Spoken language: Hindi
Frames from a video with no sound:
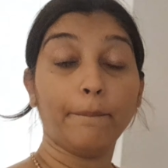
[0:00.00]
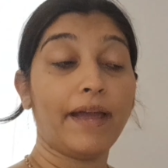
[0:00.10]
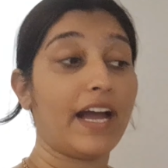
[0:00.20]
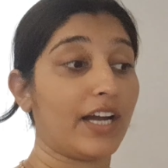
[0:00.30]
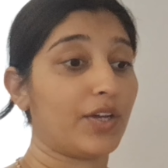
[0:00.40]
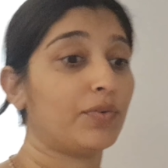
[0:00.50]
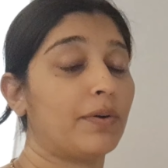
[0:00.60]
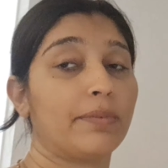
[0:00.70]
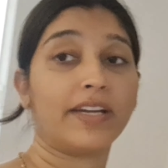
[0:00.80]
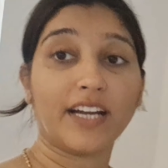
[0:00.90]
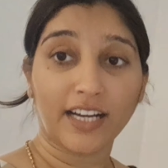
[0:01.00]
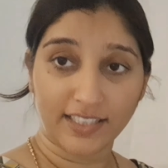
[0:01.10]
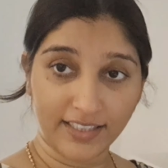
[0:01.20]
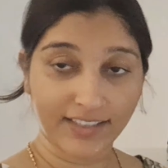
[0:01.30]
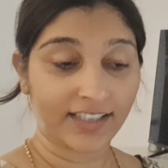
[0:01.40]
मैं आ गई हूँ अभी
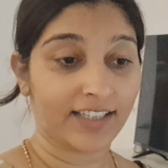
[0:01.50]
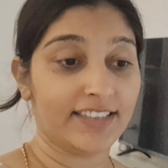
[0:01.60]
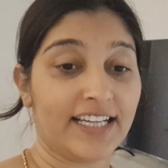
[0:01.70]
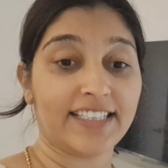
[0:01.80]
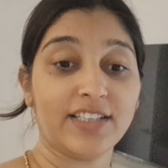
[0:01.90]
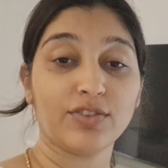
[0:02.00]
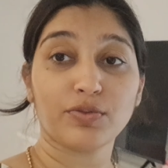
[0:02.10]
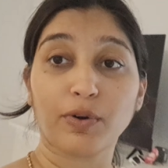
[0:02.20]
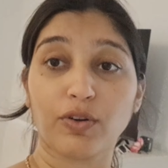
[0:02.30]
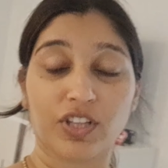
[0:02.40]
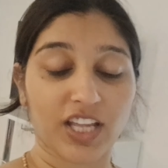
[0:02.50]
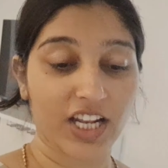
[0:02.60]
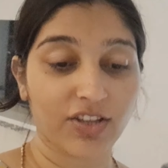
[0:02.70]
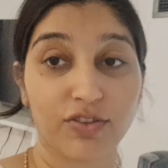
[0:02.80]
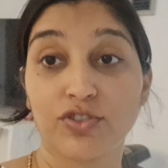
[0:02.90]
घर जैसे ही सुबह उठते हैं
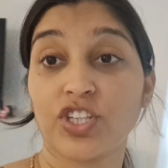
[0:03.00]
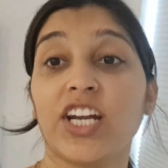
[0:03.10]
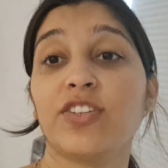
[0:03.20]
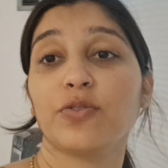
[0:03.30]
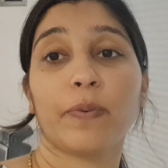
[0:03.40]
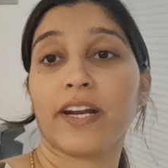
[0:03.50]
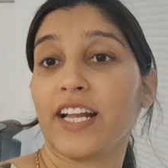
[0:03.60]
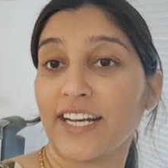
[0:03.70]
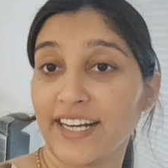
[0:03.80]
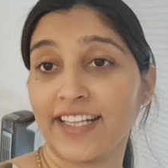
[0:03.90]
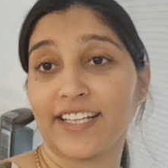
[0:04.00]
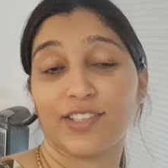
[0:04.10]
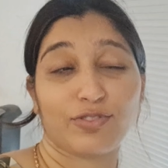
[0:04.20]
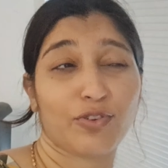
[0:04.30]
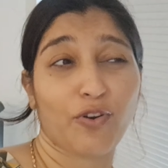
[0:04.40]
ना तो शेड्स ऊपर करने नहीं
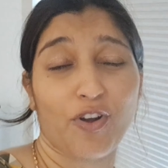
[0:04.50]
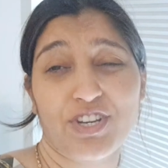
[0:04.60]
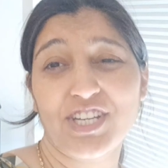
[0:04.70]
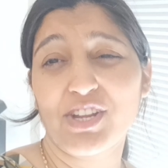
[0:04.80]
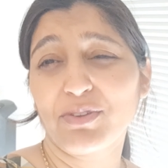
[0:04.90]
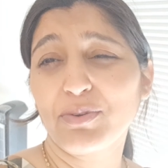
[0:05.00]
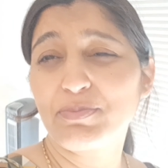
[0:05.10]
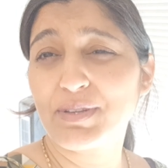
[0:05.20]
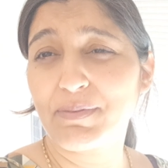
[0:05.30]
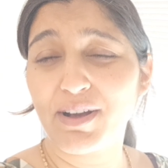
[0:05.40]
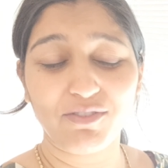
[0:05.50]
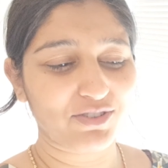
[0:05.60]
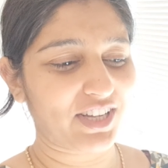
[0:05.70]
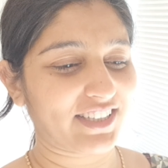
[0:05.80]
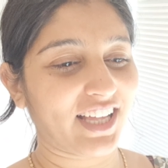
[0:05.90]
देती उसको रोशनी और धूप से बड़ा हो
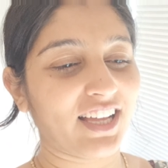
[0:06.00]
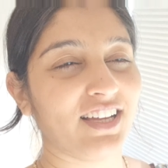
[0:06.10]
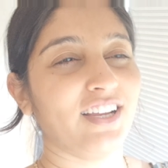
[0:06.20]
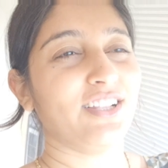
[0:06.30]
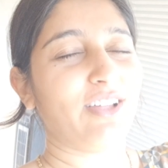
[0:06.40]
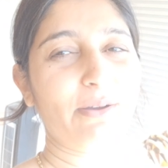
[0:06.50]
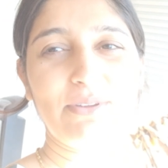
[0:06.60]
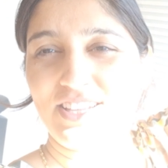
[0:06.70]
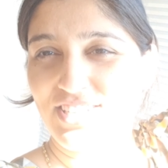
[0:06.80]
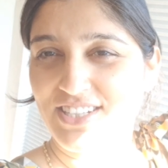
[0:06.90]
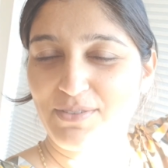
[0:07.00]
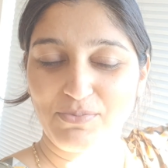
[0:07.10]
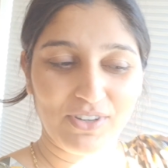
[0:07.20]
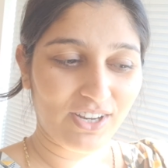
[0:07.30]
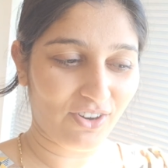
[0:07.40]
जाता है तो अभी अच्छे से
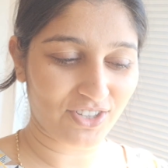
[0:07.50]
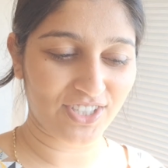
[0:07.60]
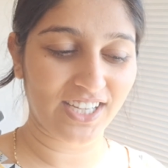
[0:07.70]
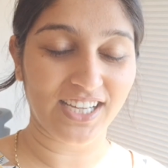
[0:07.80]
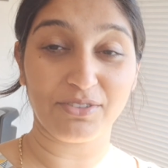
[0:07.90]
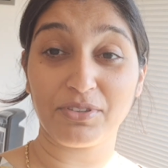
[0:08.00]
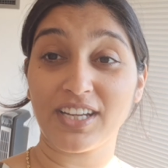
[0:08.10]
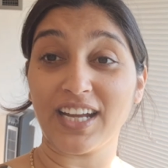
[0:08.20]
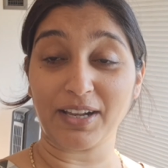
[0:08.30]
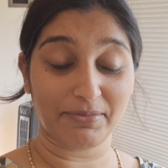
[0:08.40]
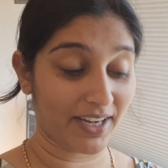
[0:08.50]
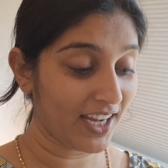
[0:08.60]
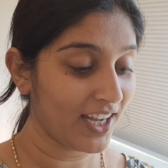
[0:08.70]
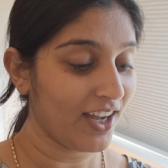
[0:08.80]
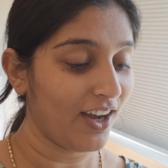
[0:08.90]
पूरा रोशनी करूँगी घर में
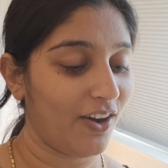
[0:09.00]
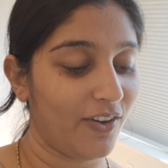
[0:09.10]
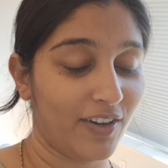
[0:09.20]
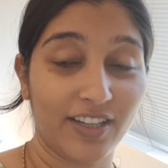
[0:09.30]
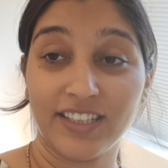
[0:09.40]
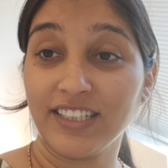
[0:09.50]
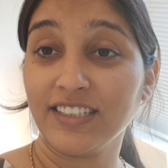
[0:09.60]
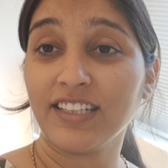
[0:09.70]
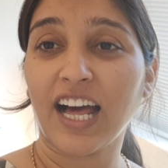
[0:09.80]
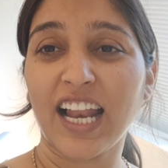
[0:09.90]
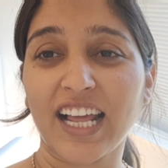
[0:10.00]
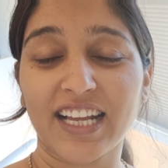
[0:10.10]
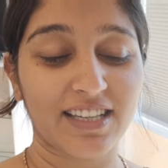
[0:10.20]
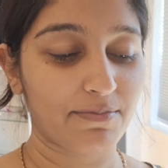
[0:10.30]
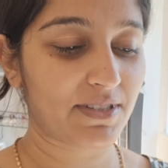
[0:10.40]
और अलग अलग
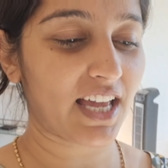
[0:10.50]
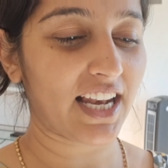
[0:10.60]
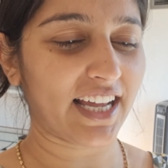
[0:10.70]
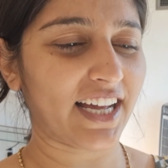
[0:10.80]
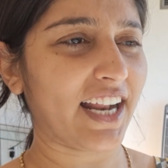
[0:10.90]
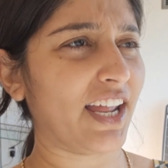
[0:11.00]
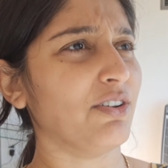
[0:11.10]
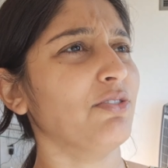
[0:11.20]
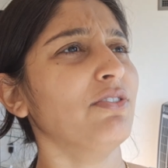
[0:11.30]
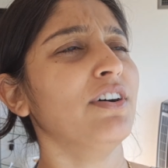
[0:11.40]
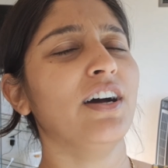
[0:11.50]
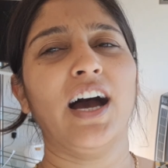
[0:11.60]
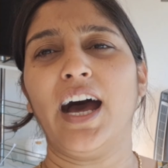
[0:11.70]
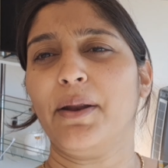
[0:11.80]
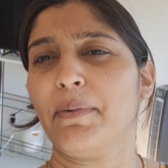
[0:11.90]
सब्जियाँ लेकर आई हूँ
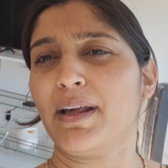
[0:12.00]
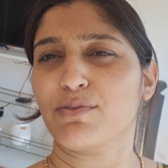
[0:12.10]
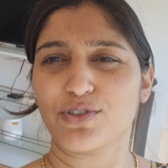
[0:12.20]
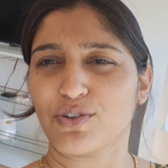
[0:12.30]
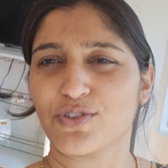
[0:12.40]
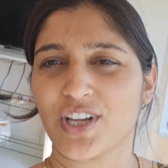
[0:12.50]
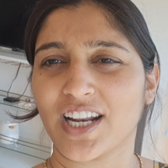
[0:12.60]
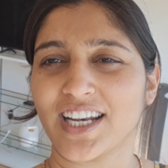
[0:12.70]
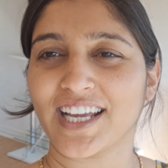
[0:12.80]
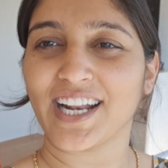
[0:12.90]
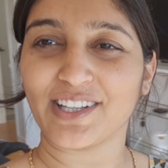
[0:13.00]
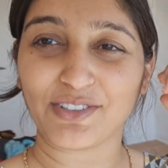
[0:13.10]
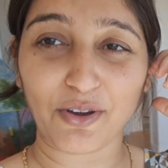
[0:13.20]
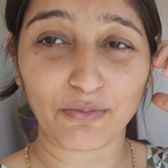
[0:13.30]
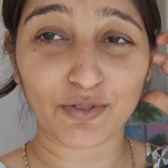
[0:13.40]
हर बार कुछ ना कुछ अलग लेकर
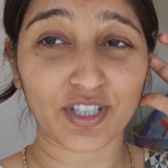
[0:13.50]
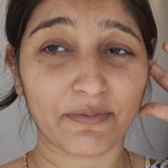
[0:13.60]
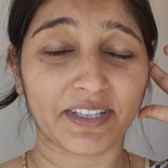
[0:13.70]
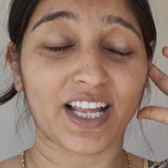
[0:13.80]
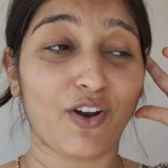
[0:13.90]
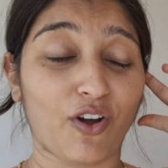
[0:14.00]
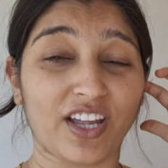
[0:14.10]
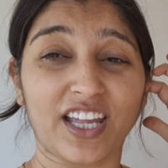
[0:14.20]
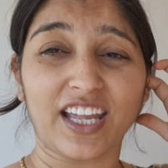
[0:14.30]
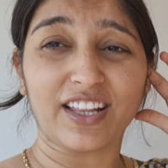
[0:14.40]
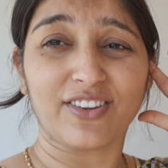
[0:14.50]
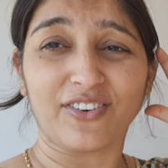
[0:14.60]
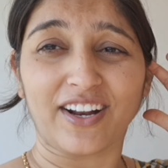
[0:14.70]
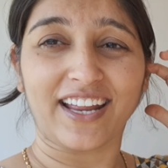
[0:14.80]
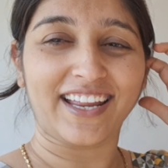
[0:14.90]
आती हूँ और मुझे पता है लौकी
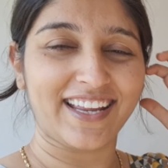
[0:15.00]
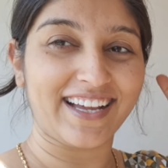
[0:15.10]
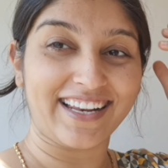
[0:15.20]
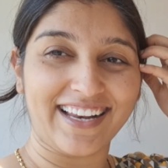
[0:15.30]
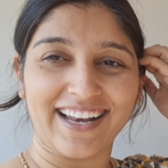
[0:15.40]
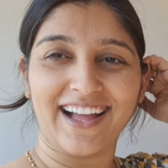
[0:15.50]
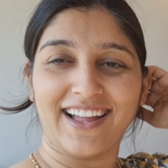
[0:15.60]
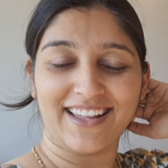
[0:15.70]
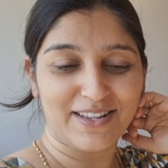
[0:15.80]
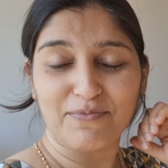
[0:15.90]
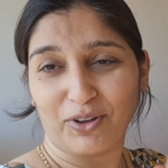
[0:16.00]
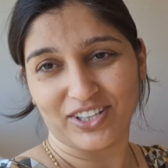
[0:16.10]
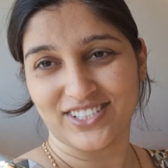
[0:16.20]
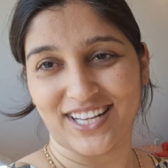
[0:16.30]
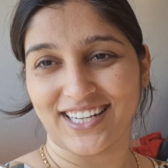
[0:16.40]
तोरई करेला ये सब बहुत
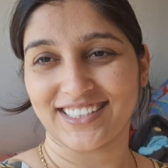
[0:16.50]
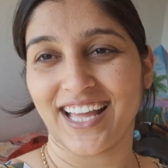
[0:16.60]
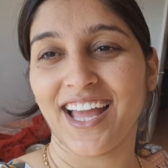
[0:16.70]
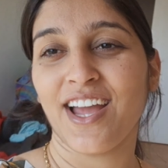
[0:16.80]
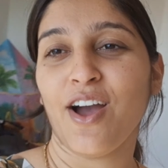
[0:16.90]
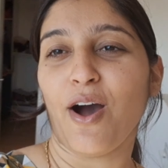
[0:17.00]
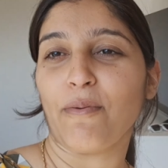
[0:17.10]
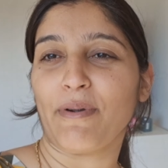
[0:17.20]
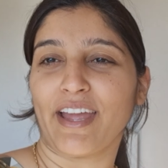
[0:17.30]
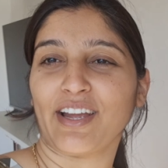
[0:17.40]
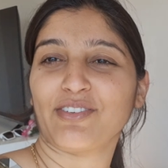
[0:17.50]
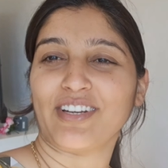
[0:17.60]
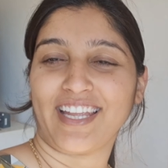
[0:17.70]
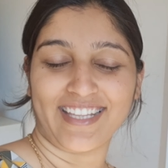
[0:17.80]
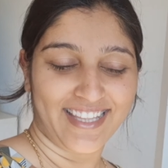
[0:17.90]
अच्छा लगता है और मयंक को
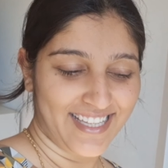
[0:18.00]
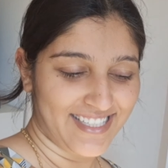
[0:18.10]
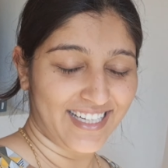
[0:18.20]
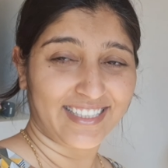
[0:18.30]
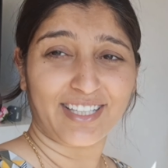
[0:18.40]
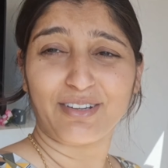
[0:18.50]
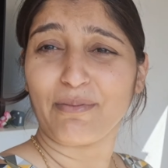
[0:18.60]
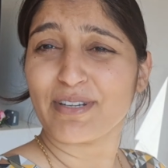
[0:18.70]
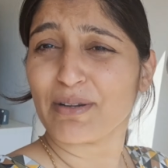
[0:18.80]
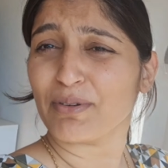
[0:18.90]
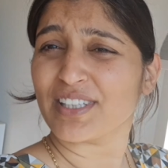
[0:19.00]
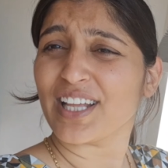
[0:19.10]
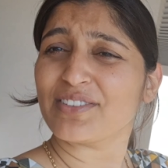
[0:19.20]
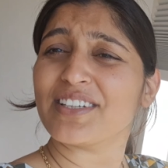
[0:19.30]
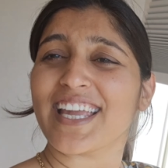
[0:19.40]
नहीं इतना अच्छा लगता तो हमेशा बोलता है
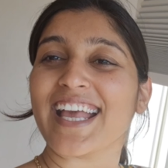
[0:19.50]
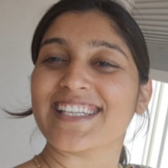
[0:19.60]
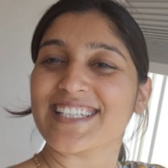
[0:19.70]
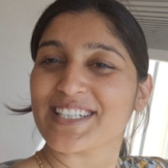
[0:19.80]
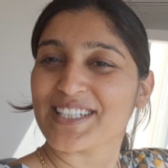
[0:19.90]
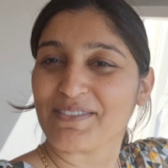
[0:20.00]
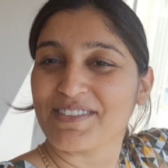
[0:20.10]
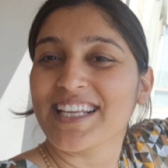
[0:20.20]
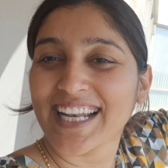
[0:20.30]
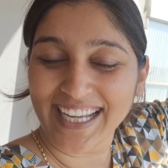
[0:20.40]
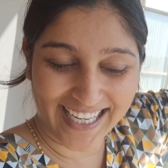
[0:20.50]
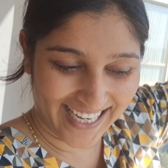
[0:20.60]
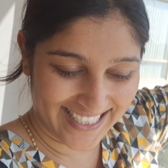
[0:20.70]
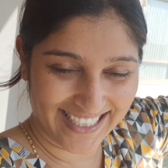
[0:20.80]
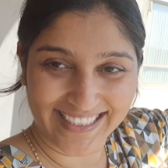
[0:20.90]
तो ये कैसी सी सब्ज़ी लेके
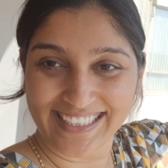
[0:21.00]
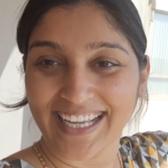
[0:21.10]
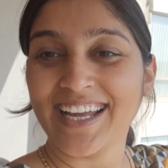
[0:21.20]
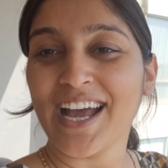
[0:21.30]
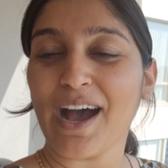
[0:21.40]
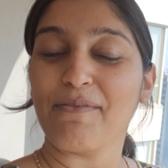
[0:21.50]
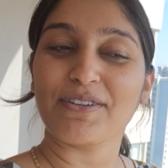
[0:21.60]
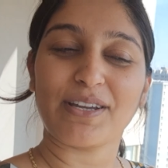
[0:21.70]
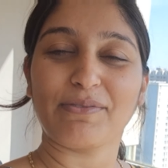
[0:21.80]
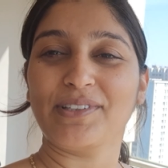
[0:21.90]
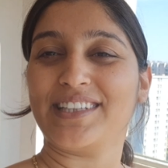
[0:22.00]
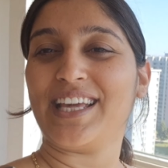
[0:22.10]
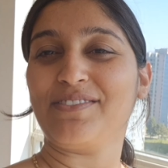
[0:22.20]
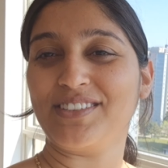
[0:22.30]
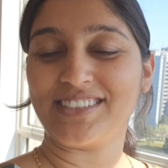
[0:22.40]
आ जाती है हमेशा बोलते
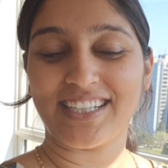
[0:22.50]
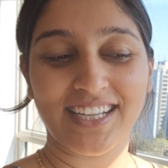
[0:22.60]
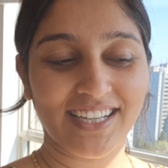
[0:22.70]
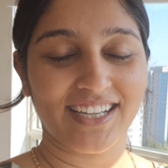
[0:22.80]
हैं मुझसे